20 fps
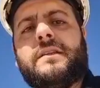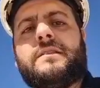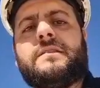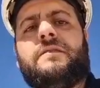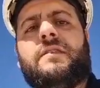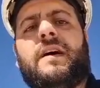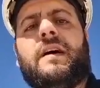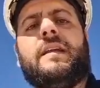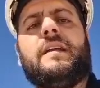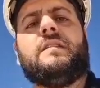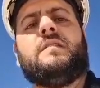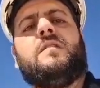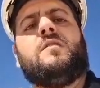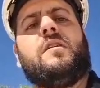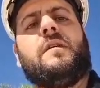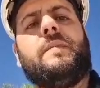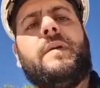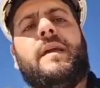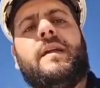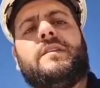falei
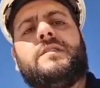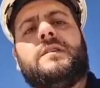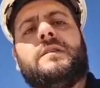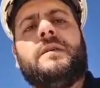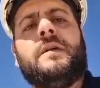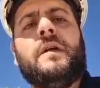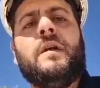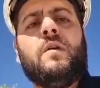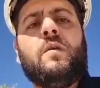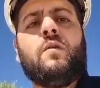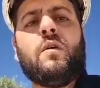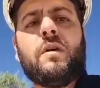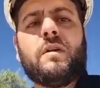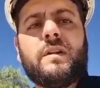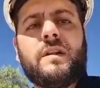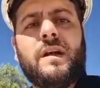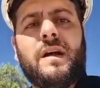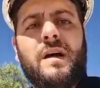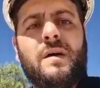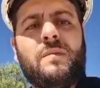anteriormente,
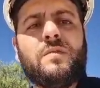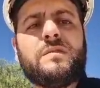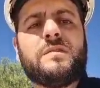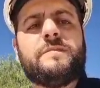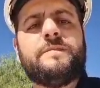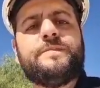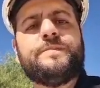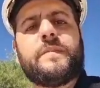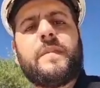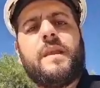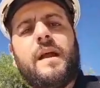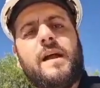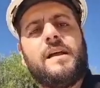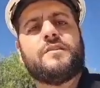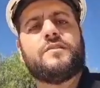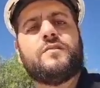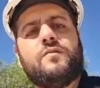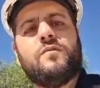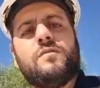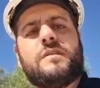cortamos as
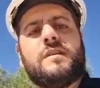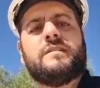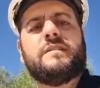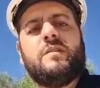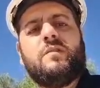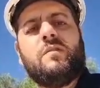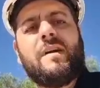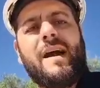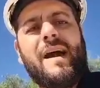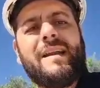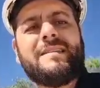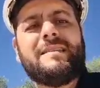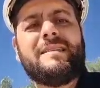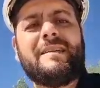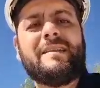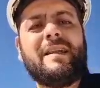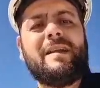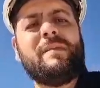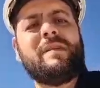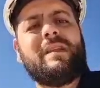juntas em lugares
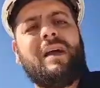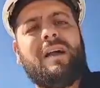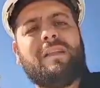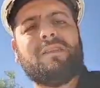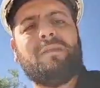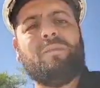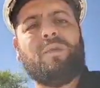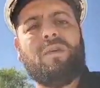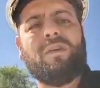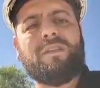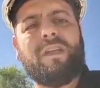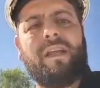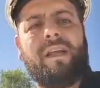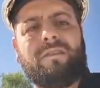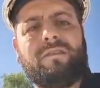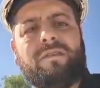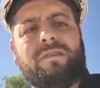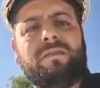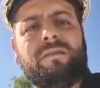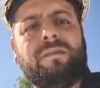determinados em
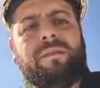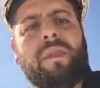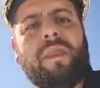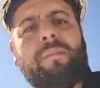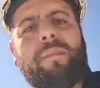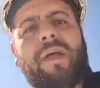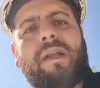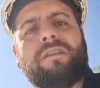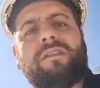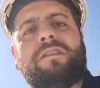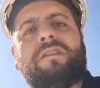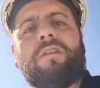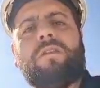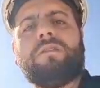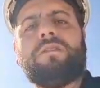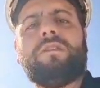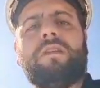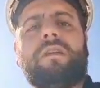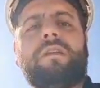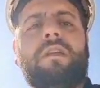projetos, para
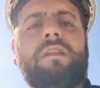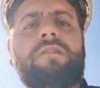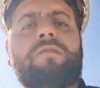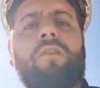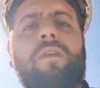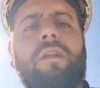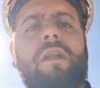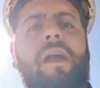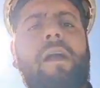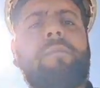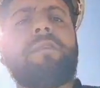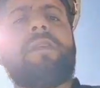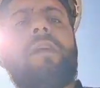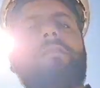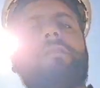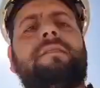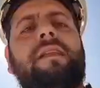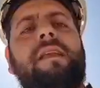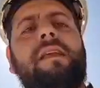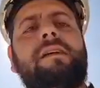direcionarmos as
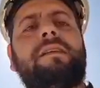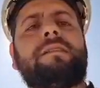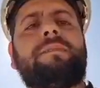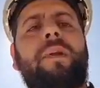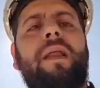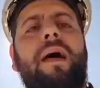trincas para